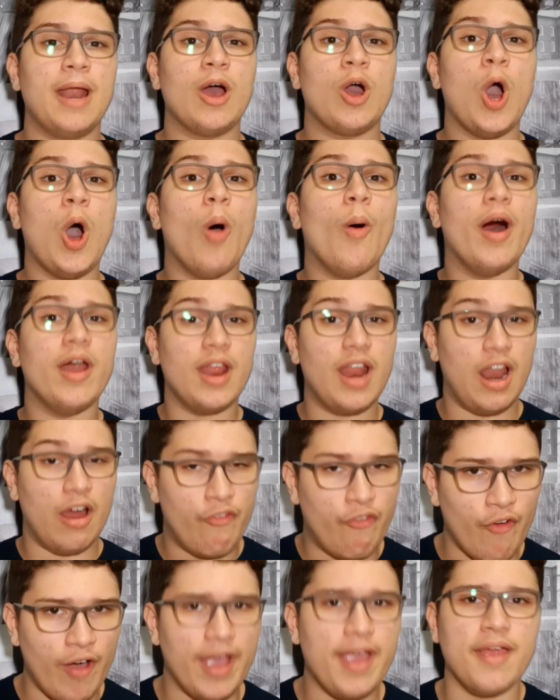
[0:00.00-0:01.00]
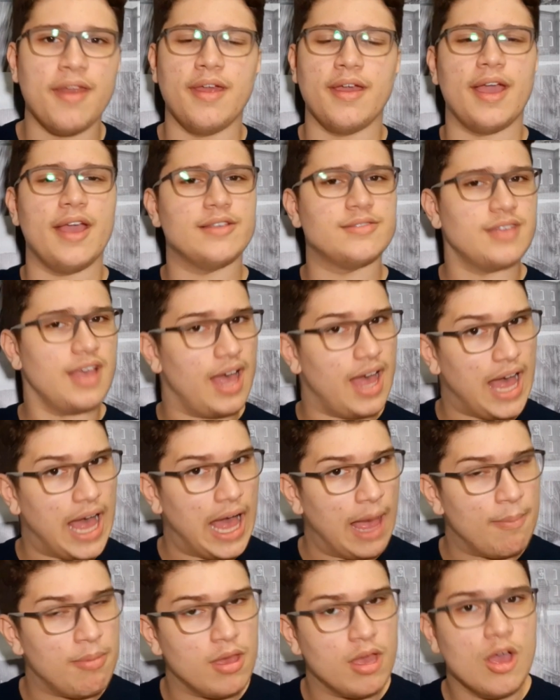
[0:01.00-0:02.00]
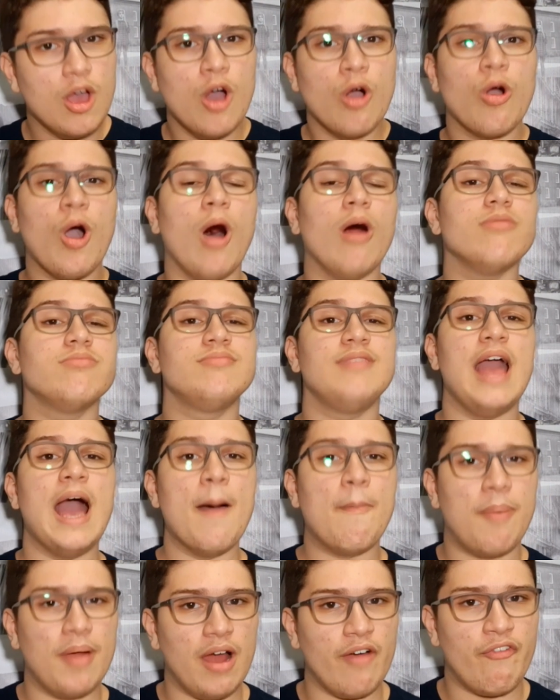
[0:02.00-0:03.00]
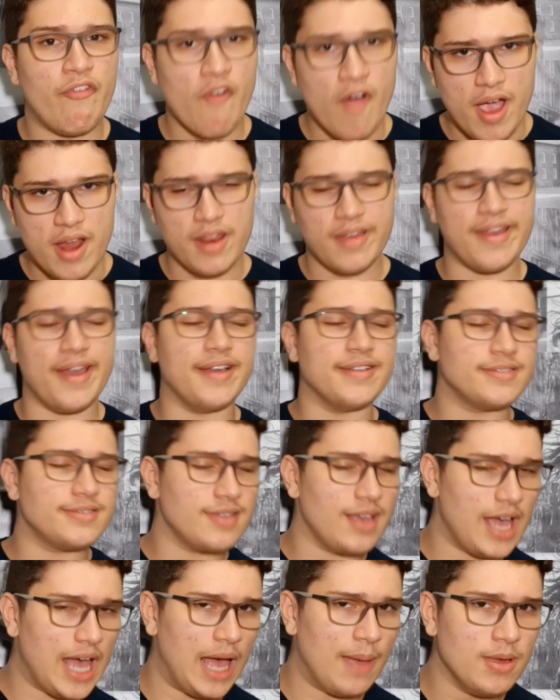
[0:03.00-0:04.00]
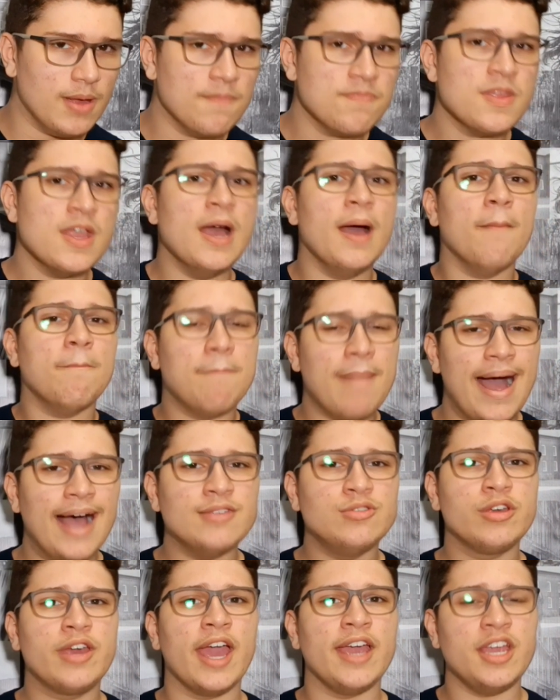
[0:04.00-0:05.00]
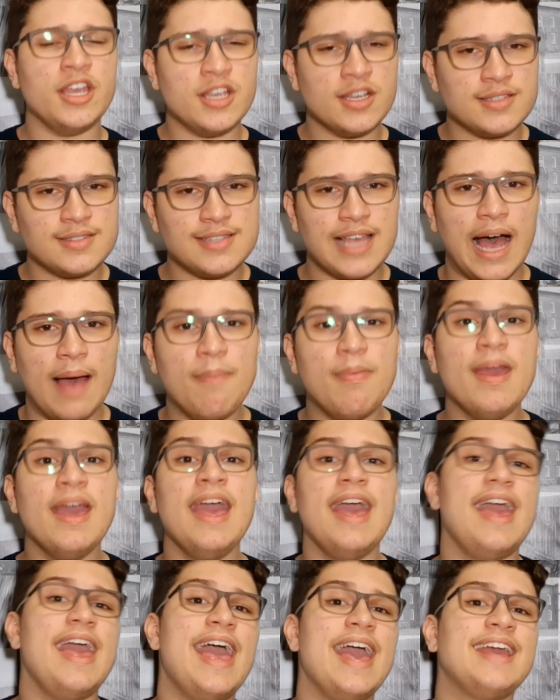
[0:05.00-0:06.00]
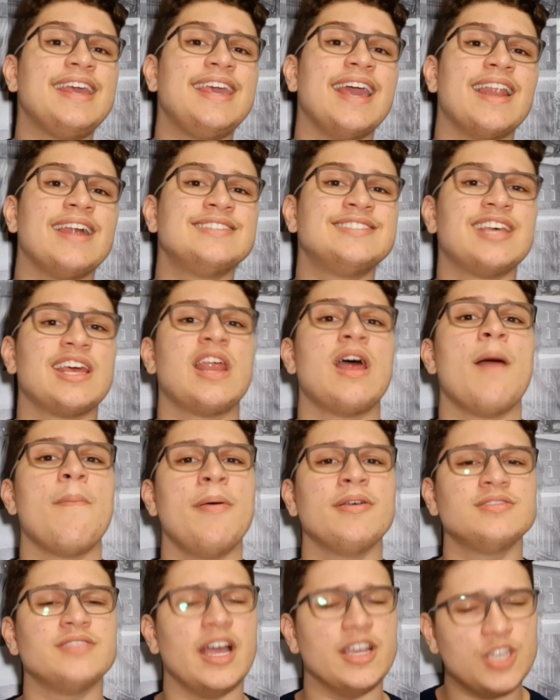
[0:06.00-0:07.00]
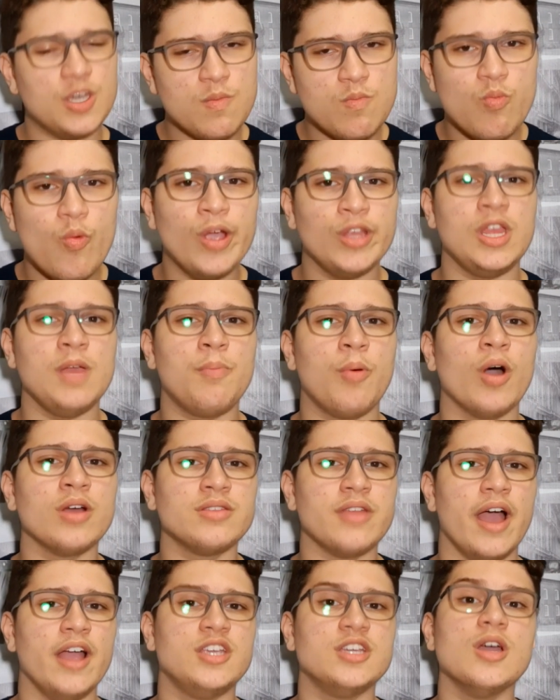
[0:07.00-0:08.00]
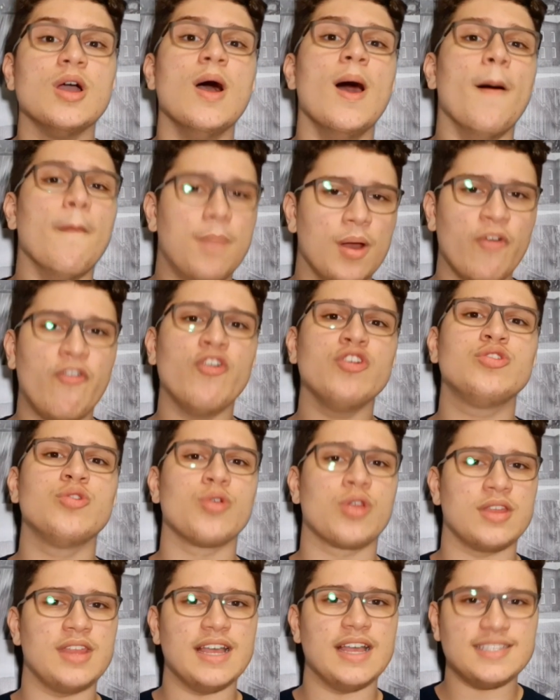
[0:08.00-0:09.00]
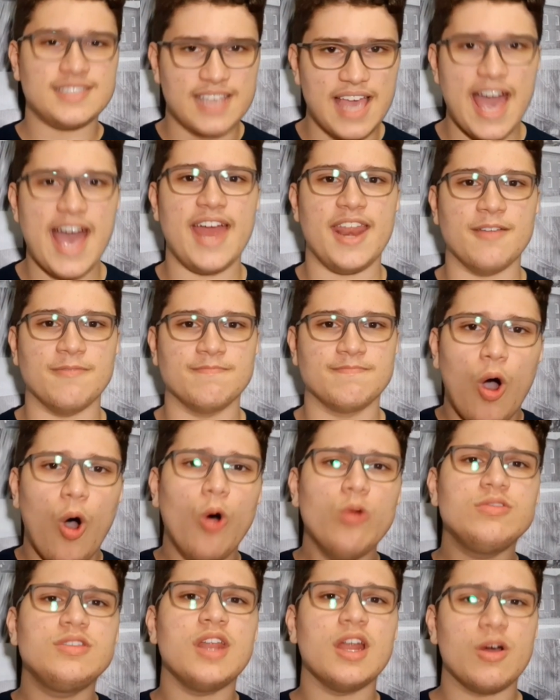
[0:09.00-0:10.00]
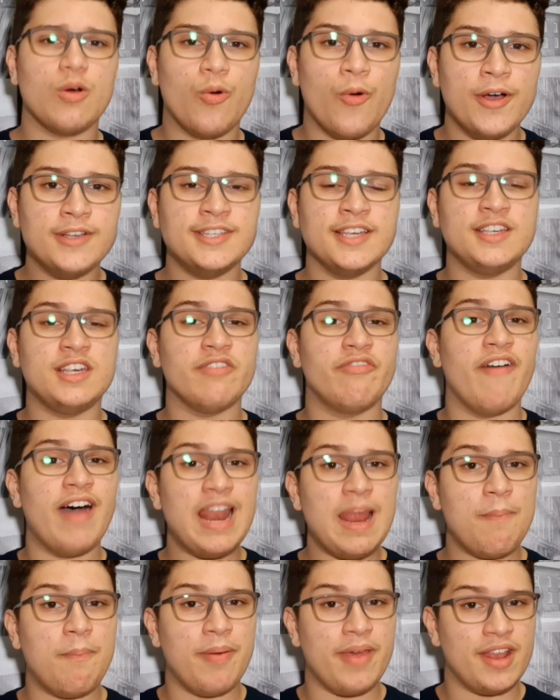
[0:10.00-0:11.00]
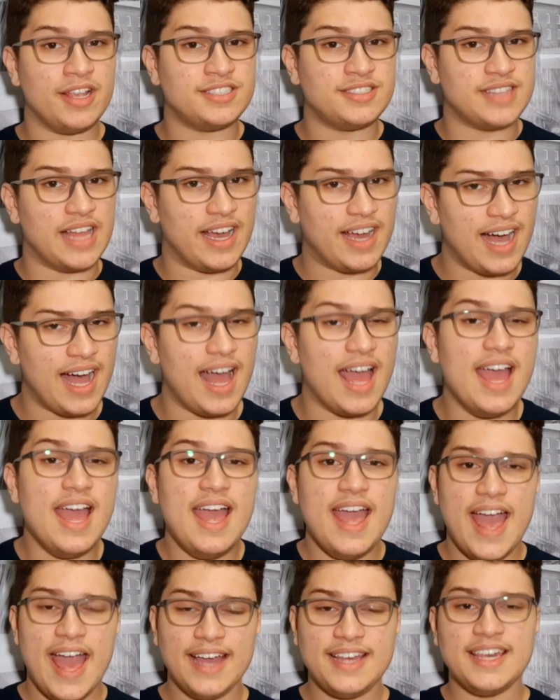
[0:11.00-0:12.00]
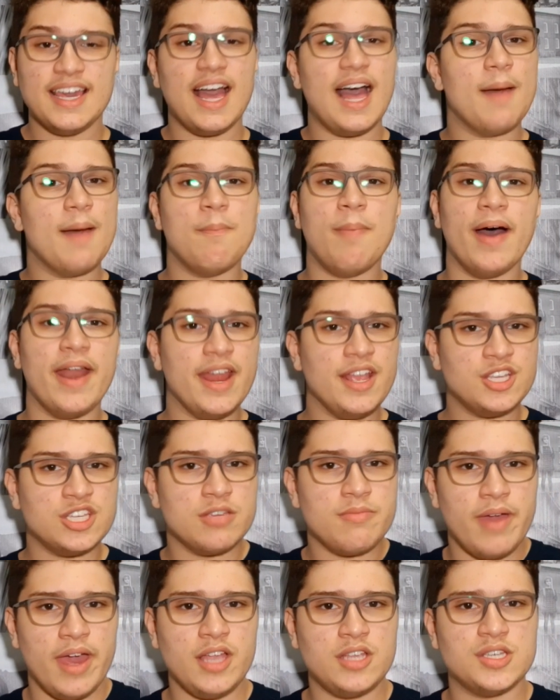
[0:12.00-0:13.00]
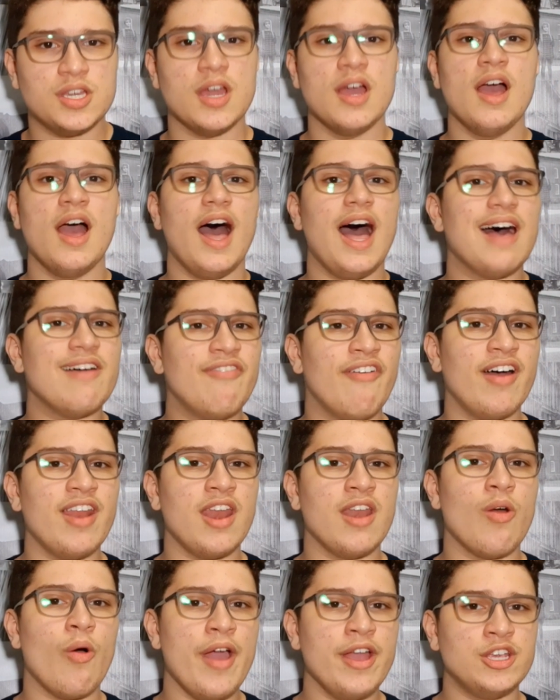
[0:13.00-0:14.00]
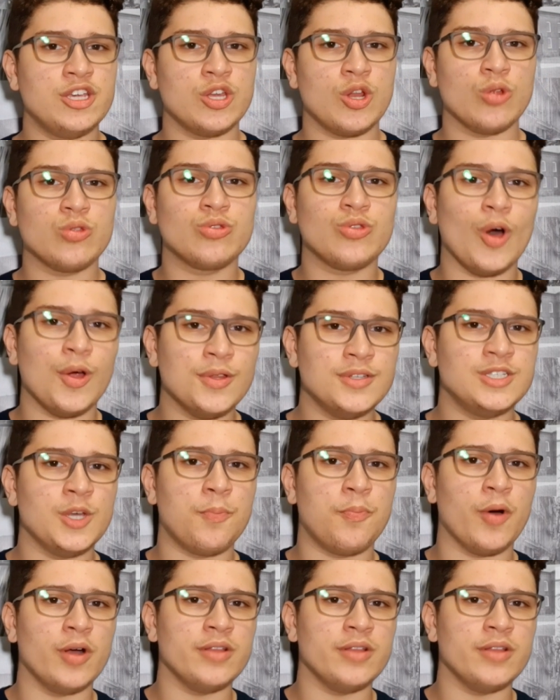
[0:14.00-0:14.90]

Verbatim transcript: Pra qual ano ela foi? Ninguém sabe. Qual tempo ela foi? Ninguém sabe. Mas o que a gente sabe é que ela será uma personagem muito importante pro futuro da série. Outra coisa que vale a pena destacar é que aparentemente a Vara não retirou todo o seu